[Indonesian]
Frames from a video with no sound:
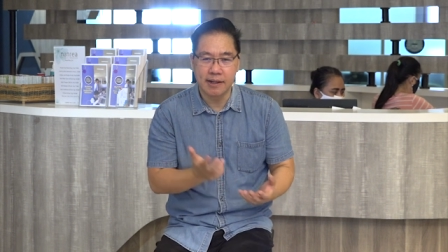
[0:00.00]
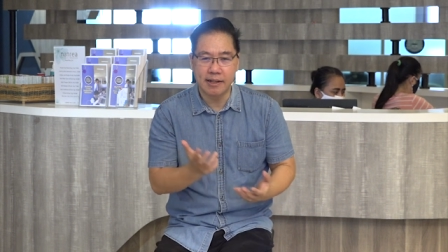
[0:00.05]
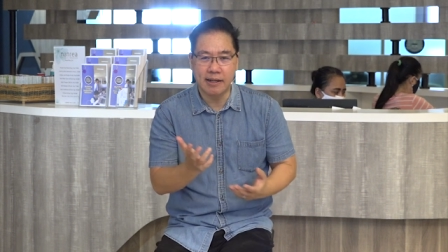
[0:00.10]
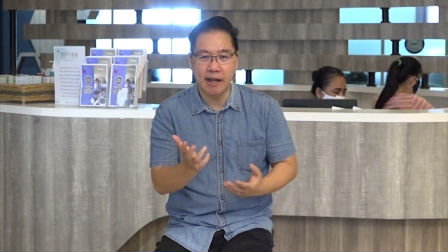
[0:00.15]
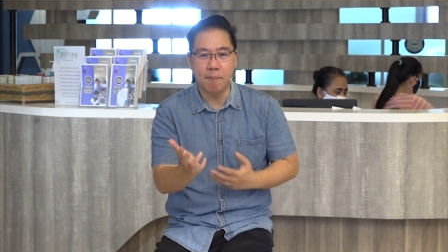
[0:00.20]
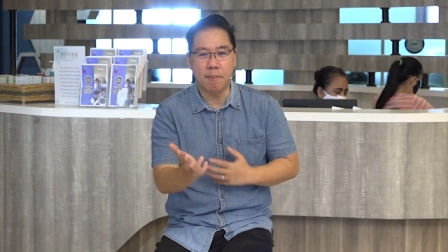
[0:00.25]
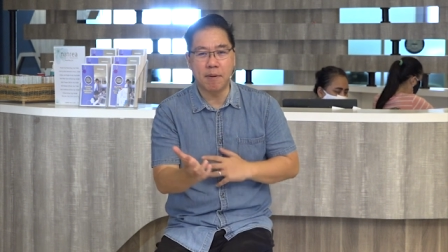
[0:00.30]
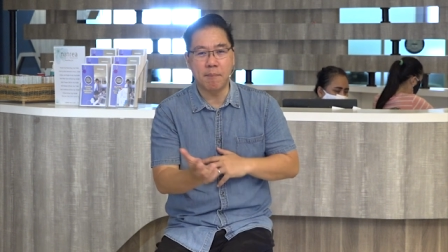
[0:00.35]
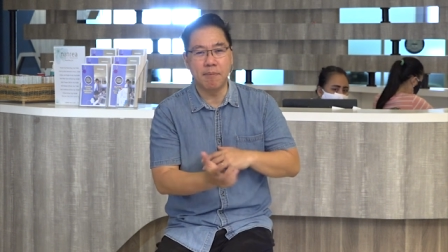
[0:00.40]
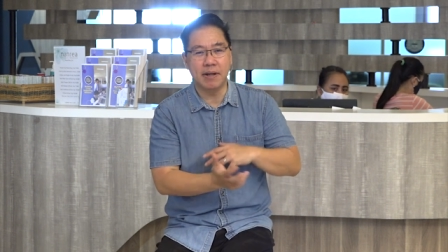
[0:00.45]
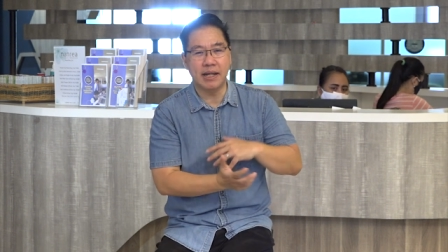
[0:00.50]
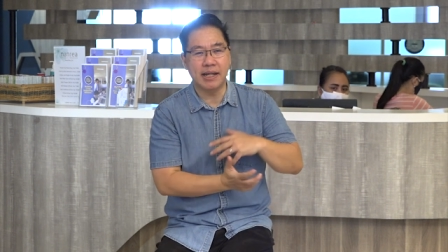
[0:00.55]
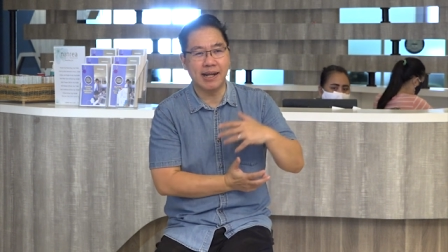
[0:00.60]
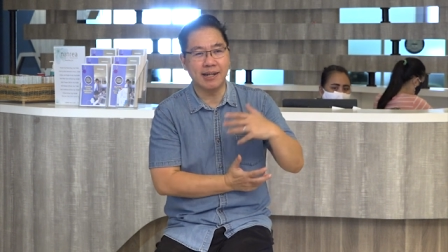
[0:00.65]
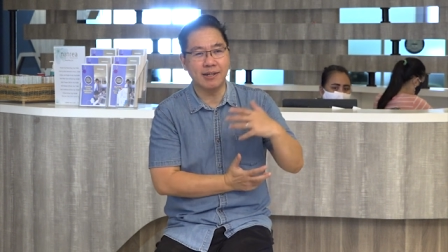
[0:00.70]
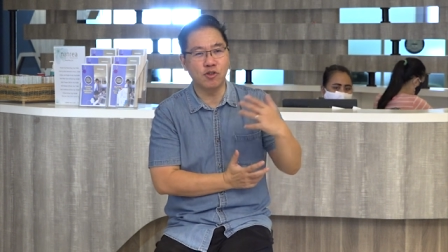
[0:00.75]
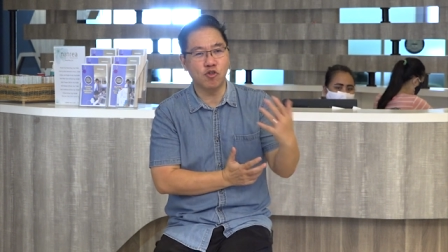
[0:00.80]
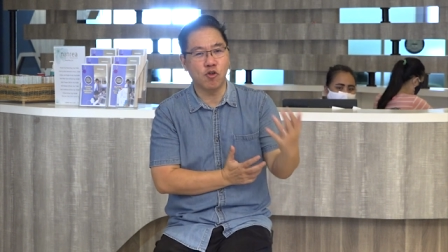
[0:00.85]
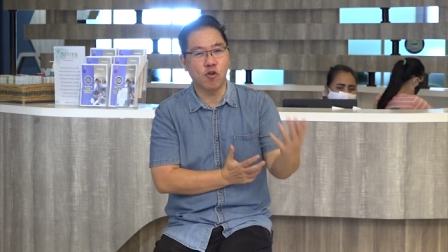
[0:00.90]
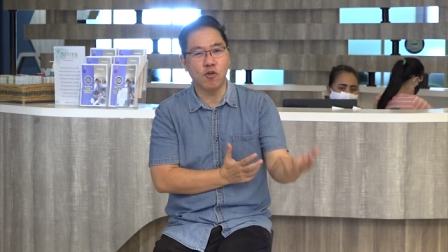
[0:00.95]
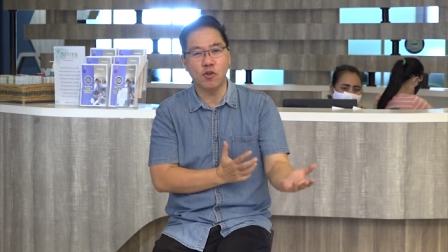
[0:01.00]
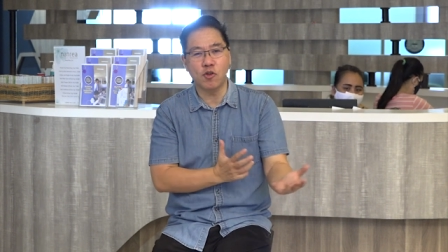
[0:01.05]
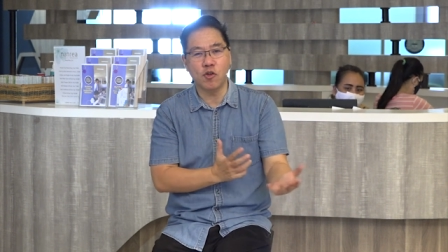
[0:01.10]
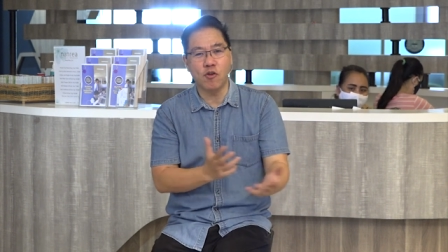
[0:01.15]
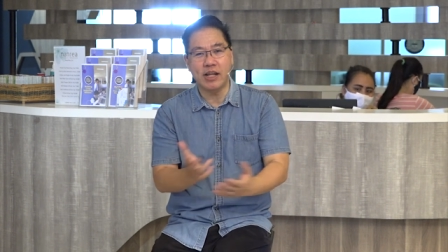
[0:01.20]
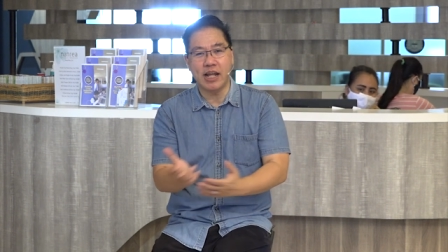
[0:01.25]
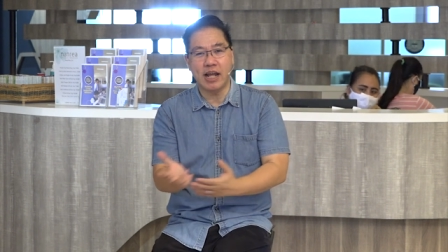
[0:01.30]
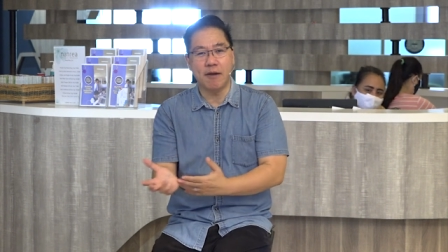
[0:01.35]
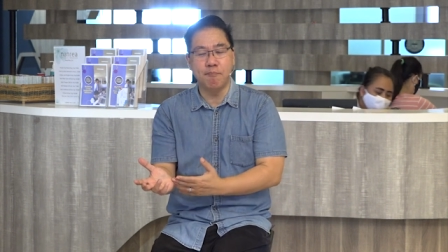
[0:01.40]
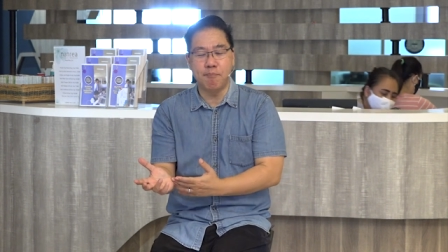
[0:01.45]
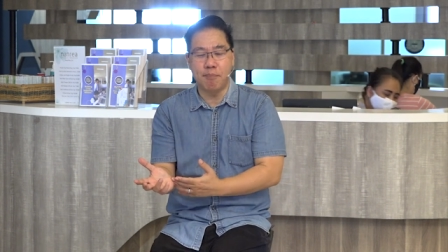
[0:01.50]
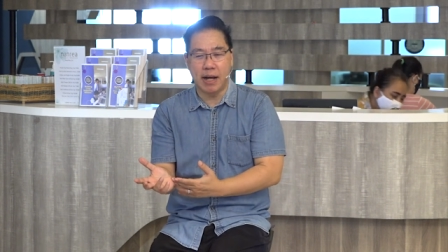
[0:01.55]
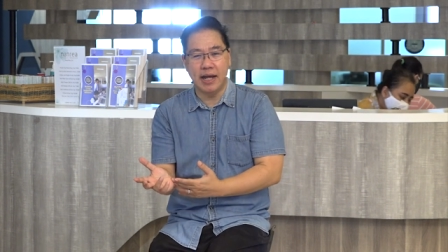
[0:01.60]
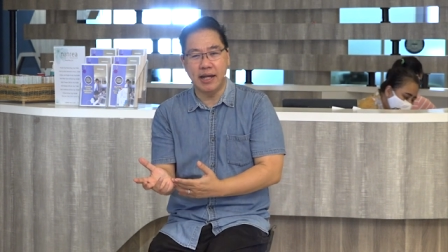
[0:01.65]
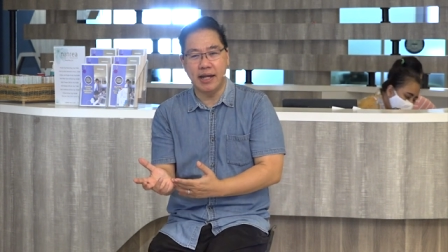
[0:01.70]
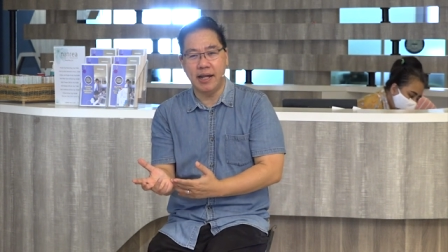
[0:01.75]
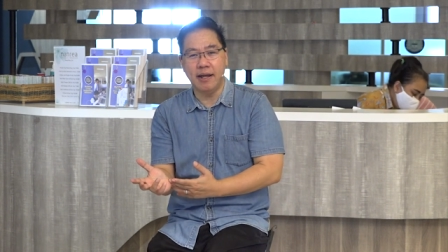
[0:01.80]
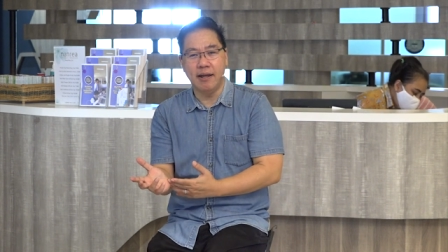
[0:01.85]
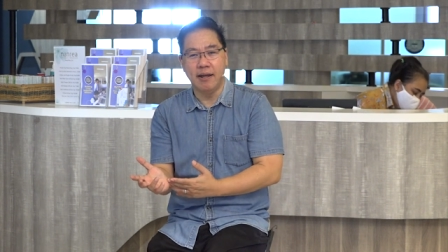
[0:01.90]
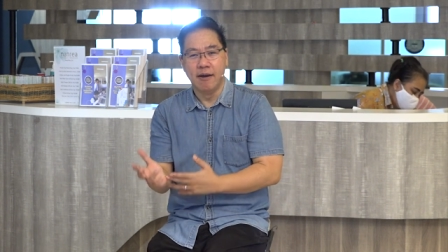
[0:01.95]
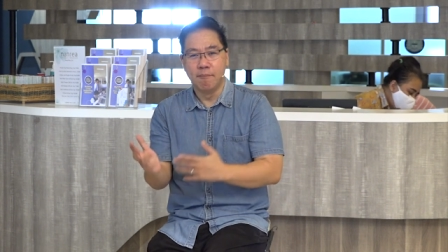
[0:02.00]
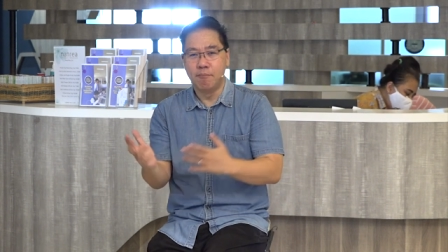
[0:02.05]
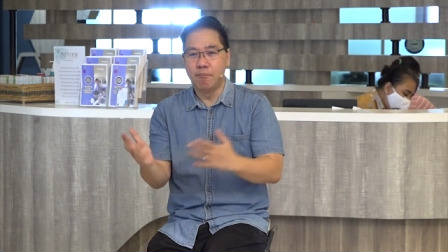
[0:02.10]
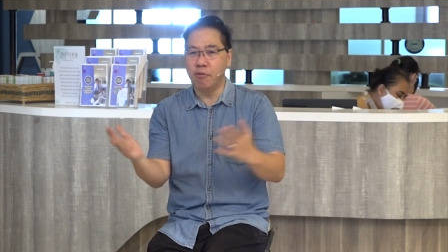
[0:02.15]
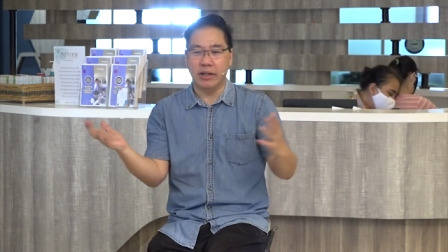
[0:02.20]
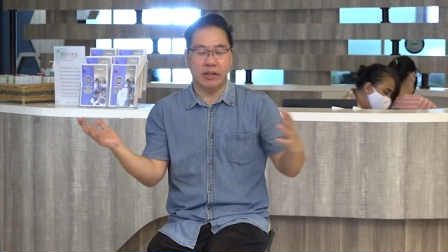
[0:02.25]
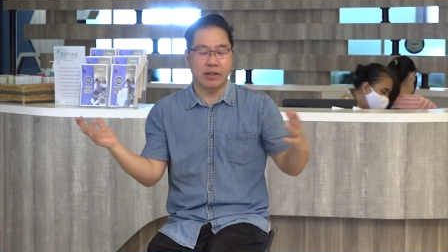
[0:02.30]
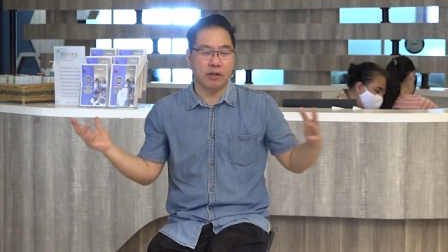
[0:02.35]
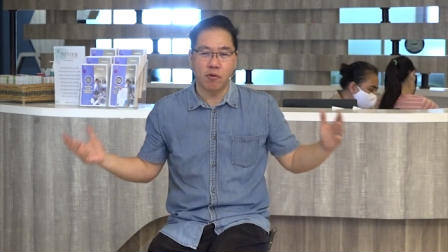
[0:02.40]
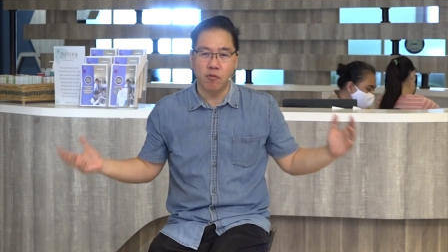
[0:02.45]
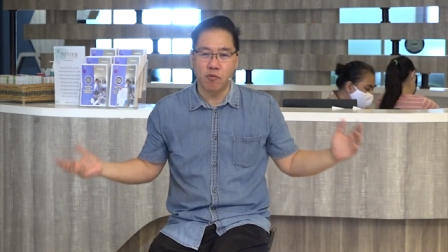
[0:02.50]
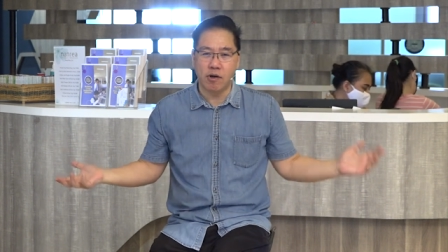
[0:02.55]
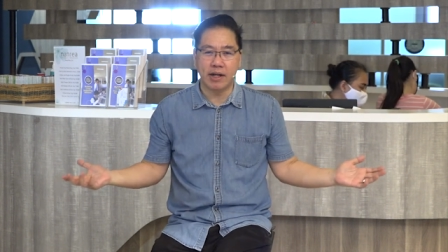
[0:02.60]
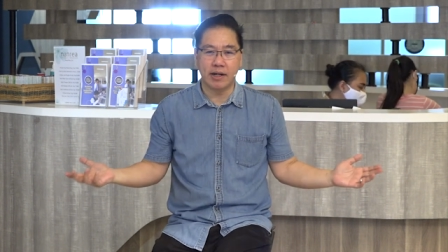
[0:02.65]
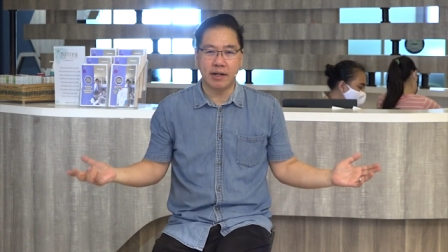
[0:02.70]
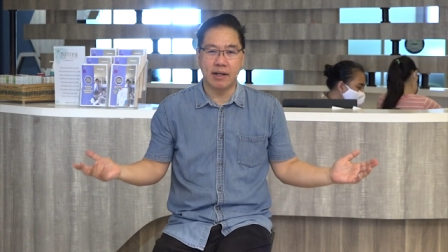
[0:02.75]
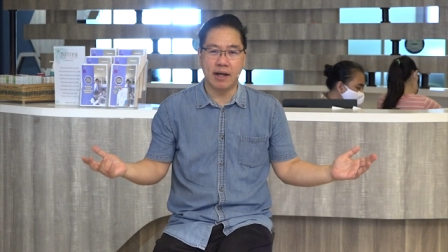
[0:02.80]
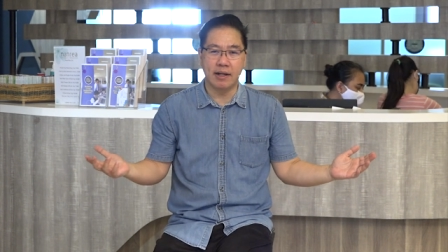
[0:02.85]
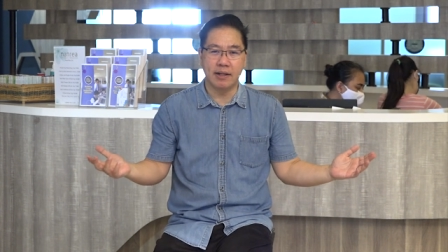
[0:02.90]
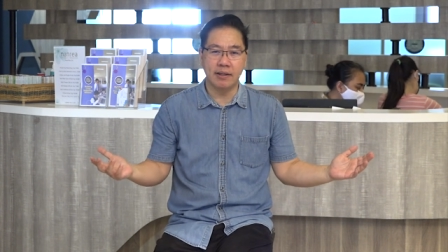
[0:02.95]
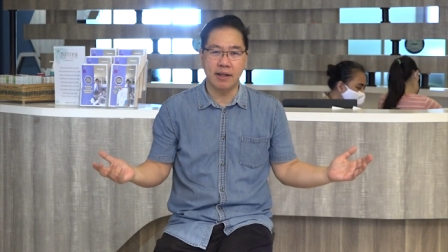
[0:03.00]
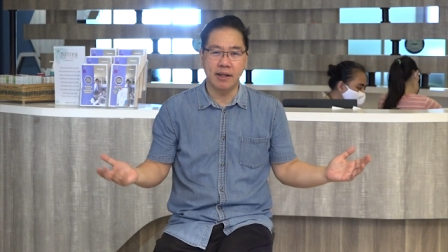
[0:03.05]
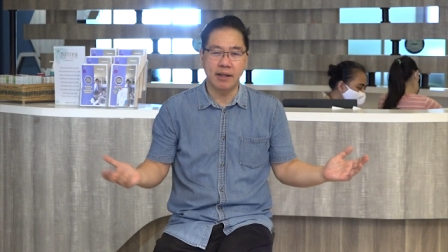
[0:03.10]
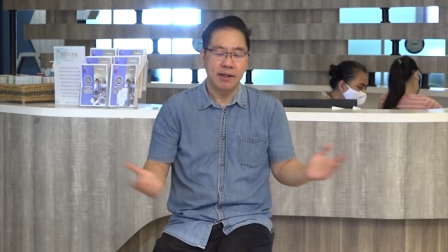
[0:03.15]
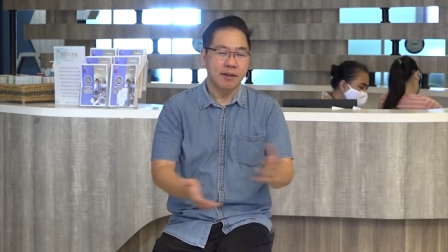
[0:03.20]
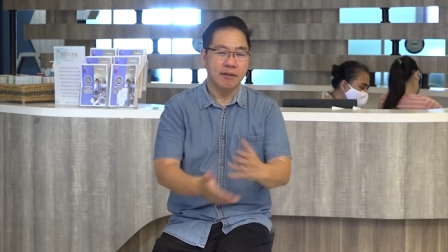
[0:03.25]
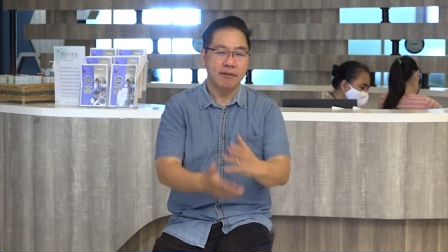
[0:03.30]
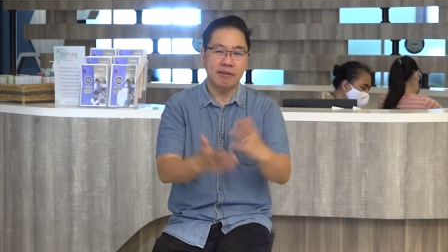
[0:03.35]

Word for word: tidak memberikan contoh yang baik buat keluarganya,